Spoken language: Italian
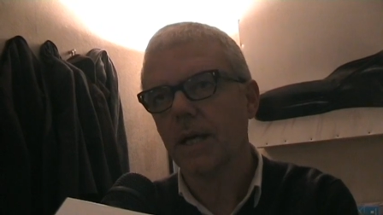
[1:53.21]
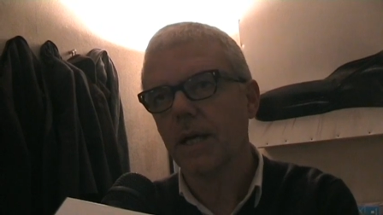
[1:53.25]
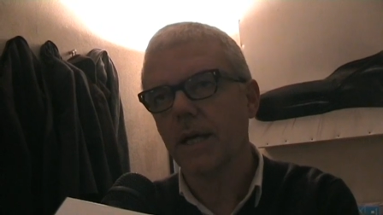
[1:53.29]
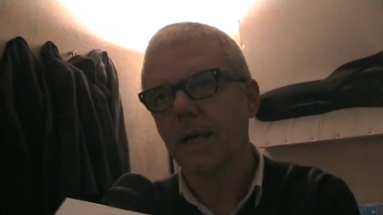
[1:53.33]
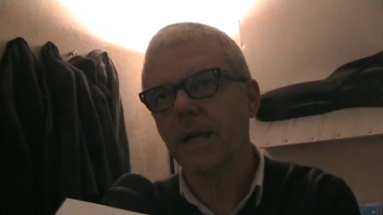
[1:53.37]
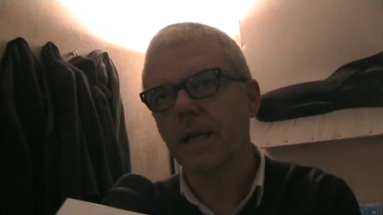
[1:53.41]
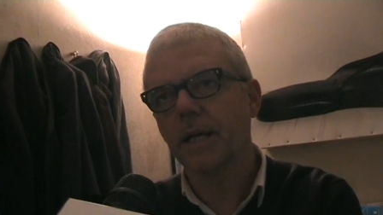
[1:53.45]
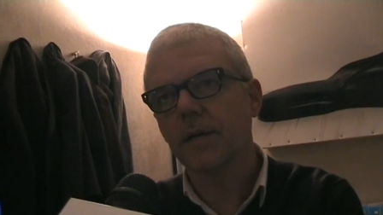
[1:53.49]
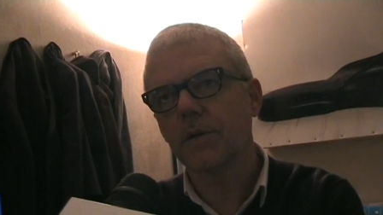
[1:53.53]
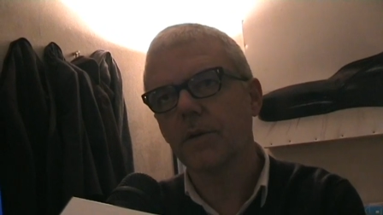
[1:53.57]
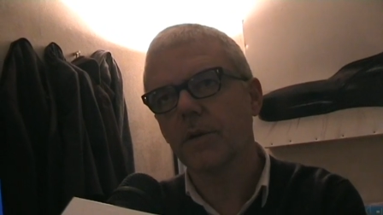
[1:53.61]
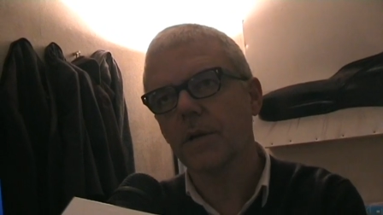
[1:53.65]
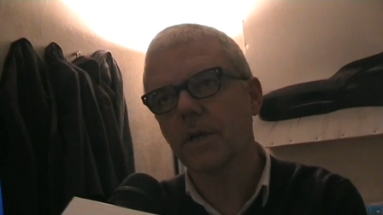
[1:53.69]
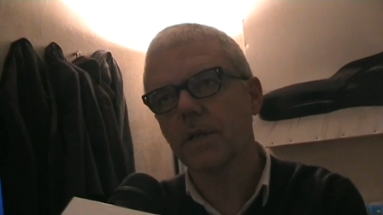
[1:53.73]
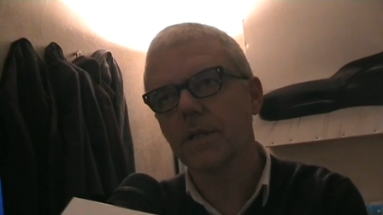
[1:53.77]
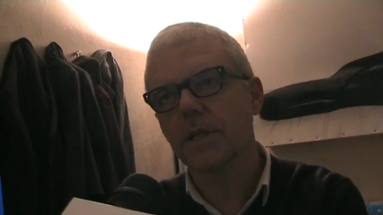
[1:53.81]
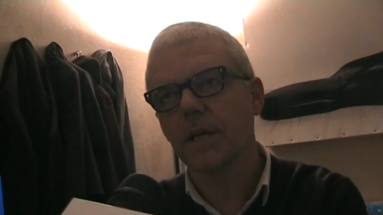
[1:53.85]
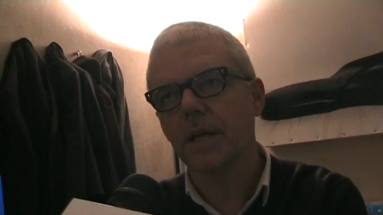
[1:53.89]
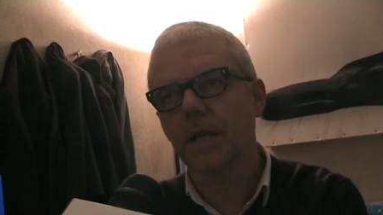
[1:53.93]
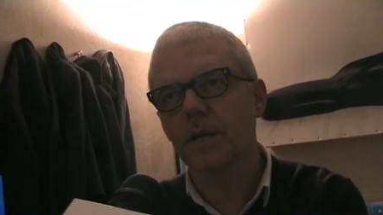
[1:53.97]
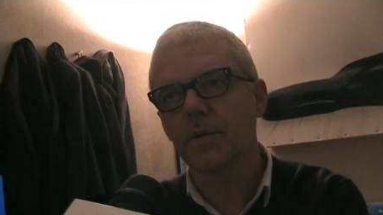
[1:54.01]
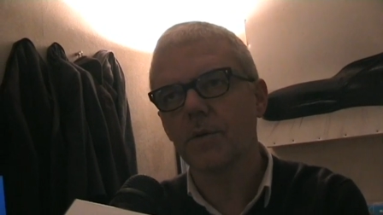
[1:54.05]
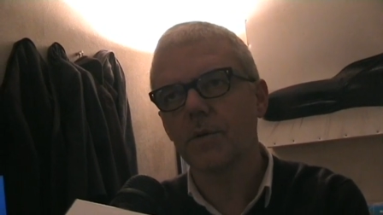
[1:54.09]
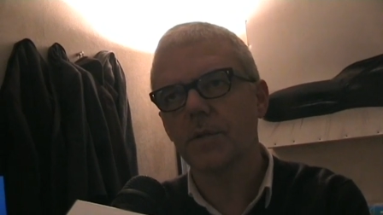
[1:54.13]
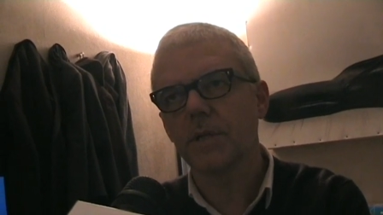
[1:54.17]
e credo che
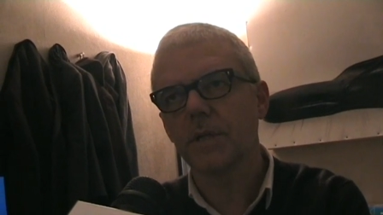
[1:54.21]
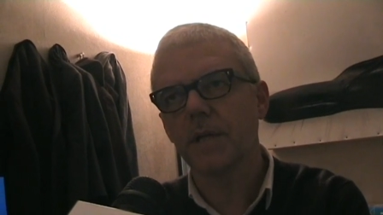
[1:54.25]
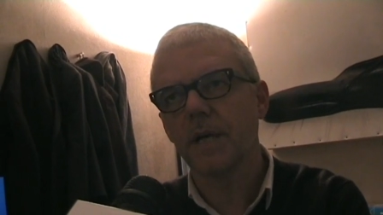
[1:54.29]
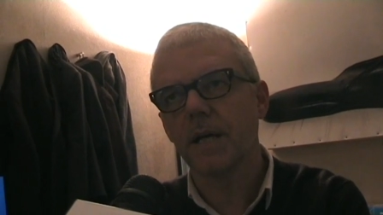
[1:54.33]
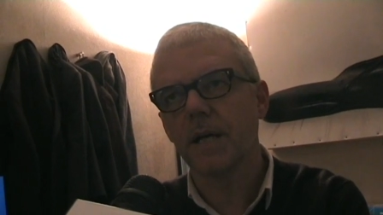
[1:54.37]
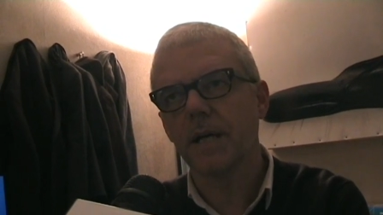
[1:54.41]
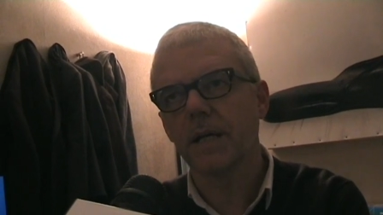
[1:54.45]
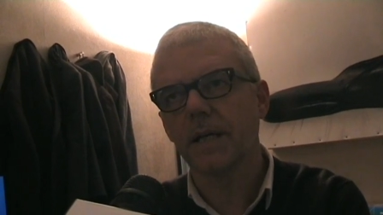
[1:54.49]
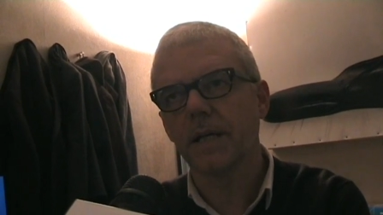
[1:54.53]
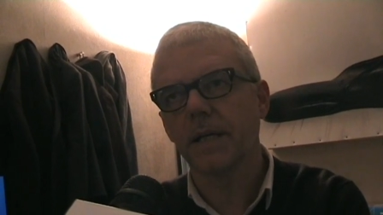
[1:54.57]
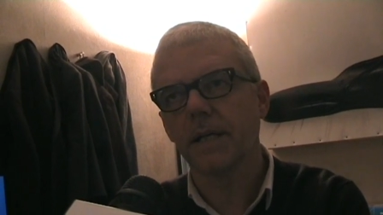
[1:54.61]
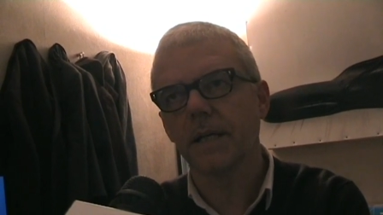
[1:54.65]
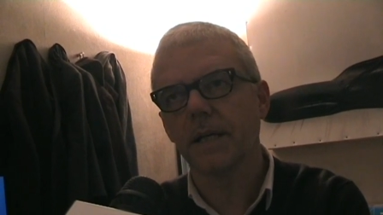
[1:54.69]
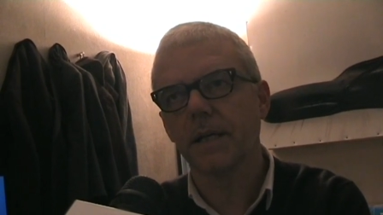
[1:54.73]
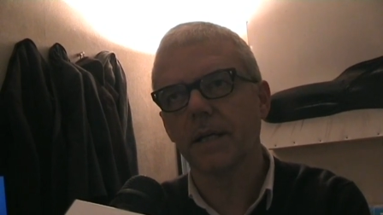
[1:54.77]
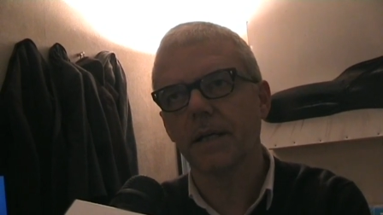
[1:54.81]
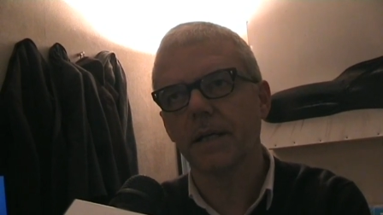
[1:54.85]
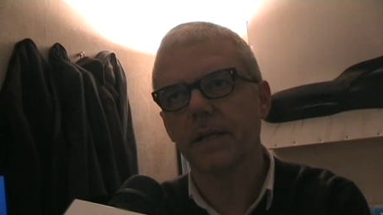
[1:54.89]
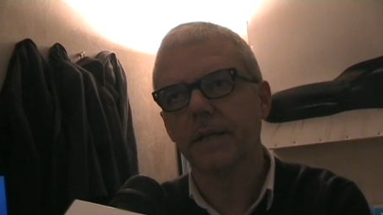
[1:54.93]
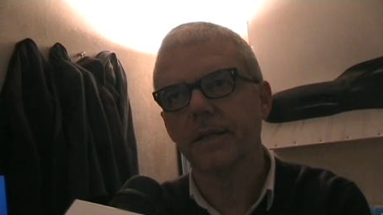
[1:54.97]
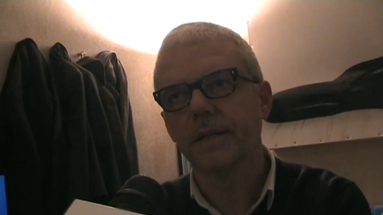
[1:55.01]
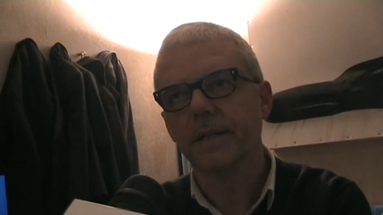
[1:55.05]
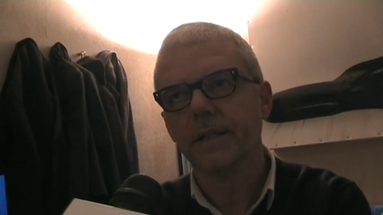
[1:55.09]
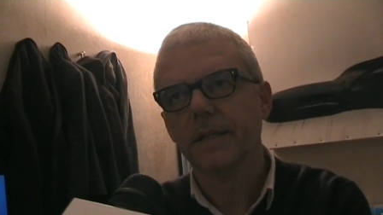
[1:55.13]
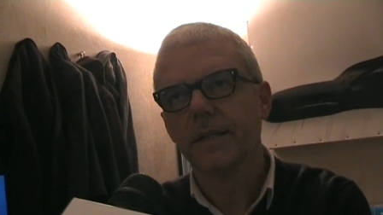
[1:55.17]
sarà così
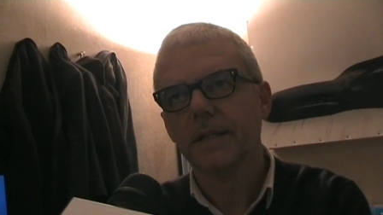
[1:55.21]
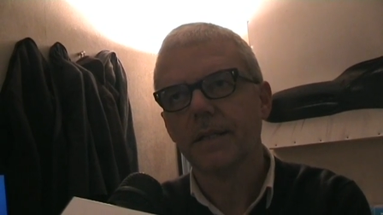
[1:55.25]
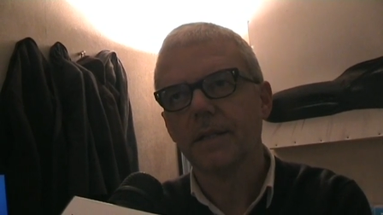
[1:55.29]
anche